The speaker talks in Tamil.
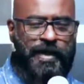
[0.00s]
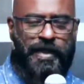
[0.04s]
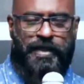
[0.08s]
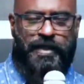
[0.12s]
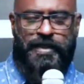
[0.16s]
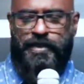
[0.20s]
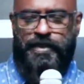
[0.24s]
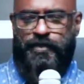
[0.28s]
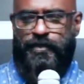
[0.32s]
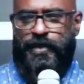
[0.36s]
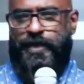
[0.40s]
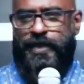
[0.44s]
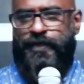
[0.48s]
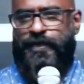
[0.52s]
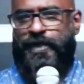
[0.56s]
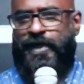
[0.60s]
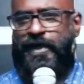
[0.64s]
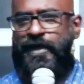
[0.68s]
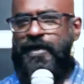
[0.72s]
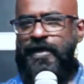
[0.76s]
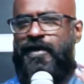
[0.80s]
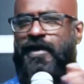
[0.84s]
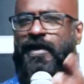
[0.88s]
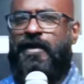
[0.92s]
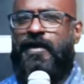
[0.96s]
மனதை உடையவன்
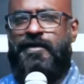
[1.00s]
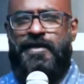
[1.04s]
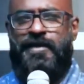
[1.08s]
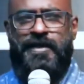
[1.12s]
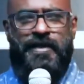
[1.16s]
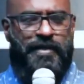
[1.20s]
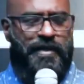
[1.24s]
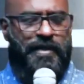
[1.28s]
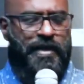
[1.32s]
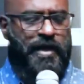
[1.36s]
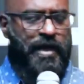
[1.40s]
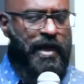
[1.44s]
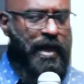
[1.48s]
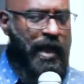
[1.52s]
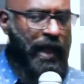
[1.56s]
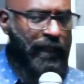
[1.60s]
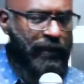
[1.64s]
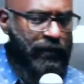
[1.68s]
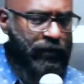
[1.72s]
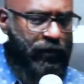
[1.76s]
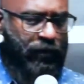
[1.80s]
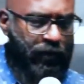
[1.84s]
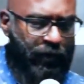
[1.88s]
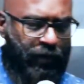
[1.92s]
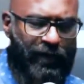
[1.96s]
ரெண்டாவது
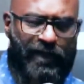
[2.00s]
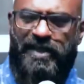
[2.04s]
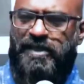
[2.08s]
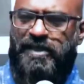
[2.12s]
அந்த ஹோலி